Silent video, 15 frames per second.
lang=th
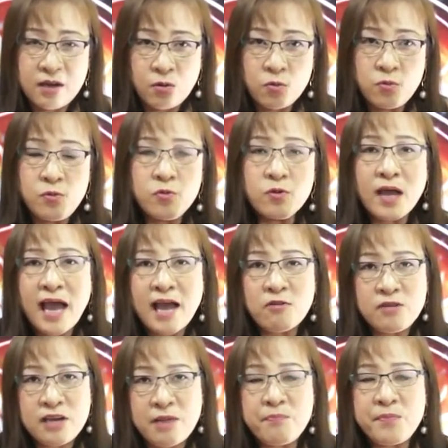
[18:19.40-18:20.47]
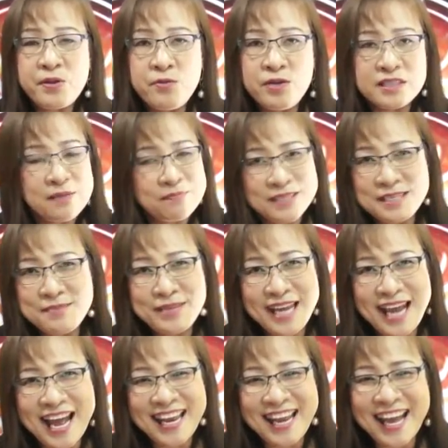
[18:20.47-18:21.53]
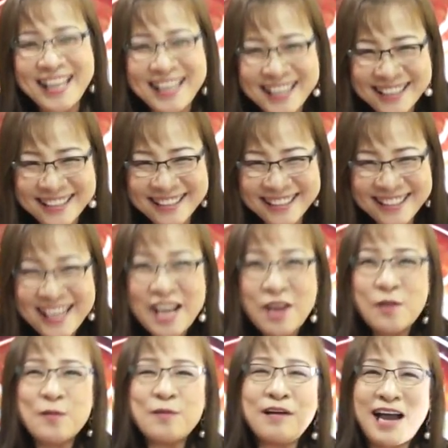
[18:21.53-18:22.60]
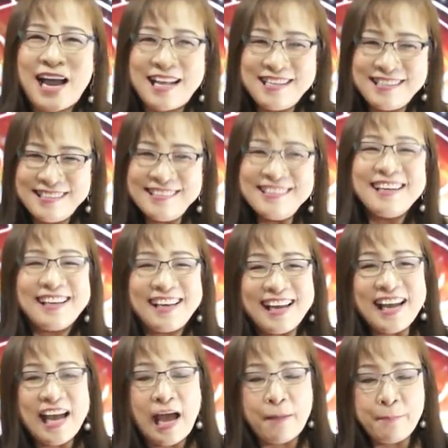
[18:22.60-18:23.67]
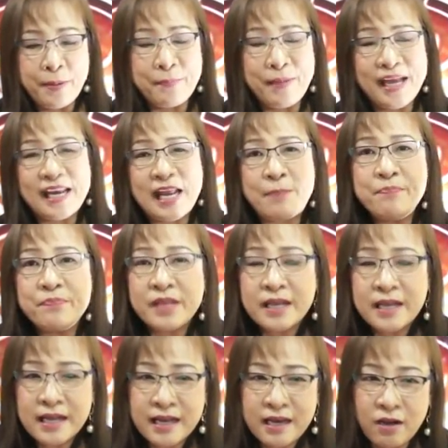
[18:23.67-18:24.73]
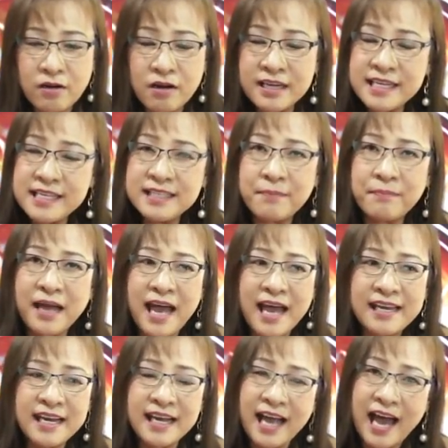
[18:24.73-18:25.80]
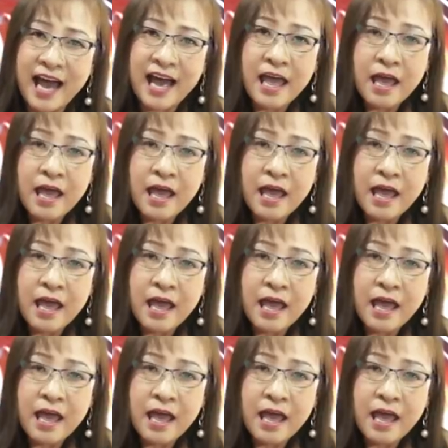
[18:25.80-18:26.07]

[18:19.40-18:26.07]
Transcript: คุณลูกค้าคนนั้นไปด้วยจำชื่อไม่ได้ละลูกค้าเยอะนะคะประมาณนั้น แล้วก็ที่สำคัญนะคะ